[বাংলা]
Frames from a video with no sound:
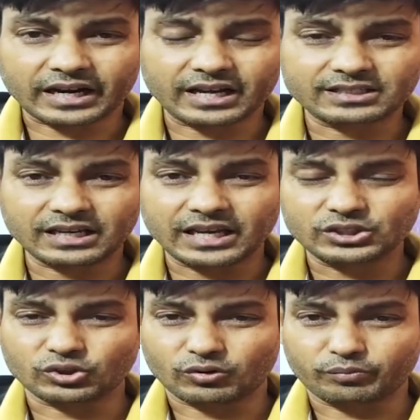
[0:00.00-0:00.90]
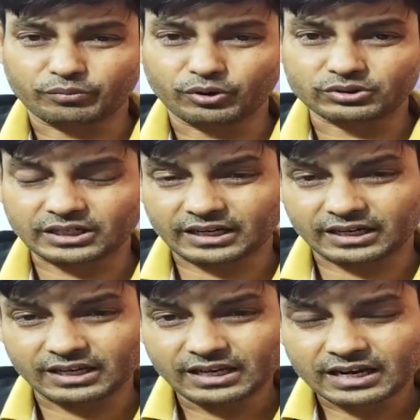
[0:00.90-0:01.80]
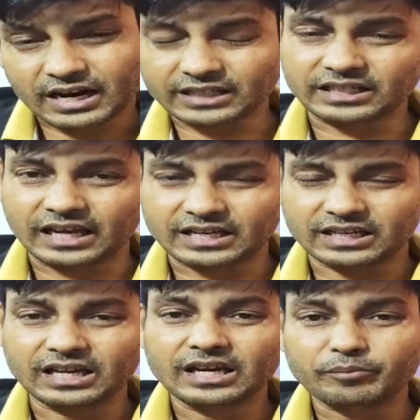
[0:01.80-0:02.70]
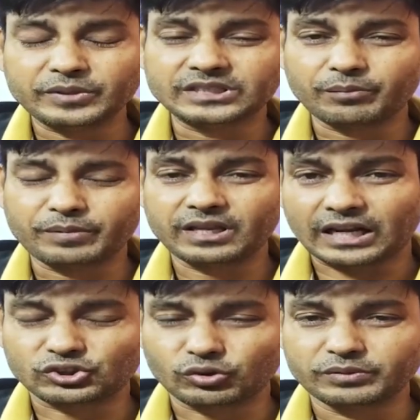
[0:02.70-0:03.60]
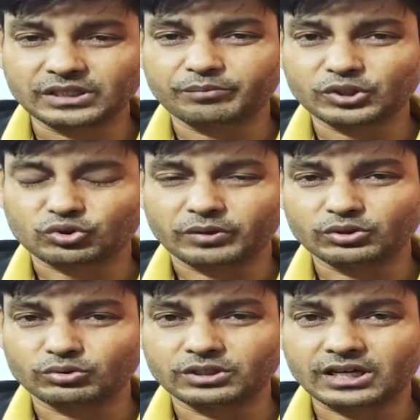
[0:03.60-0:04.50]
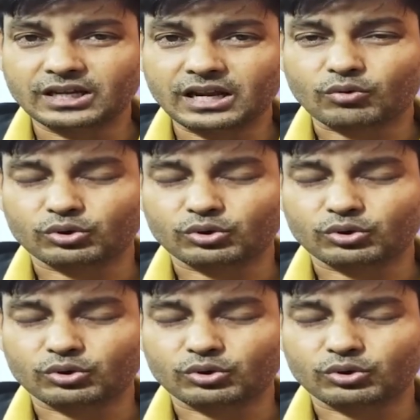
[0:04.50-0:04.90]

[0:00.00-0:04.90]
দেখার যে এই জনপ্রিয়তাটাকে কাজে লাগিয়ে বিজেপি রাজ্য বিজেপি শুভেন্দু অধিকারীরা